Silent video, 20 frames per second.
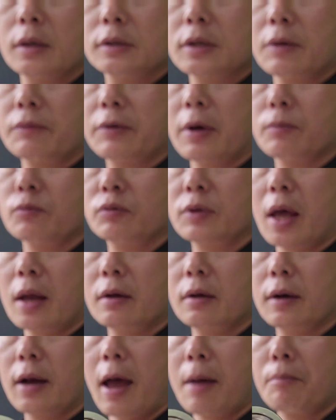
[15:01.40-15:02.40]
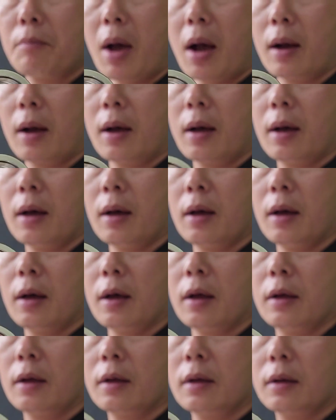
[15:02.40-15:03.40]
sản phẩm chúng ta được làm bằng
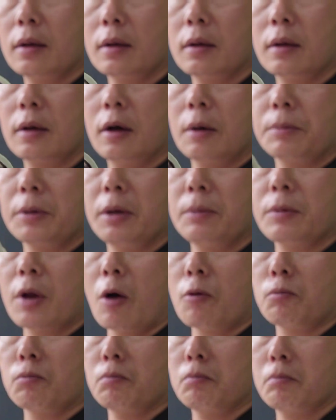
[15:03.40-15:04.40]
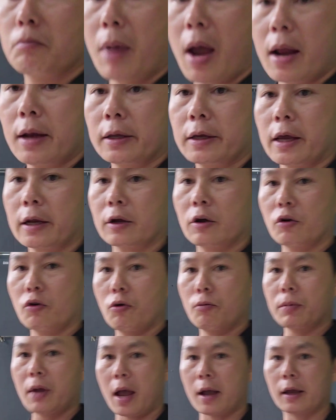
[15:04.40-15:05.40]
à, hợp kim đồng mạ ken
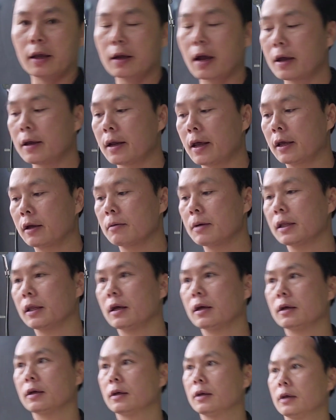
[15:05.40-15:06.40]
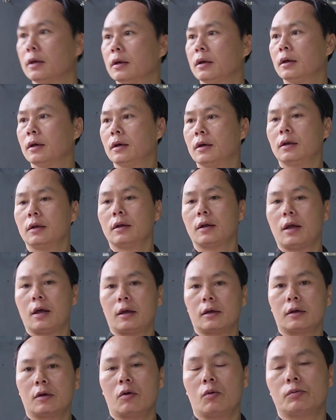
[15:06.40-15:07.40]
chrome cả cái cây này các bạn nhé
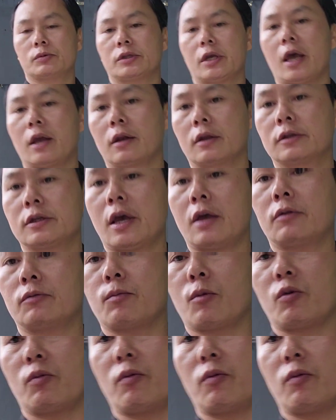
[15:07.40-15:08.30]
đây hộp gen gen bộ,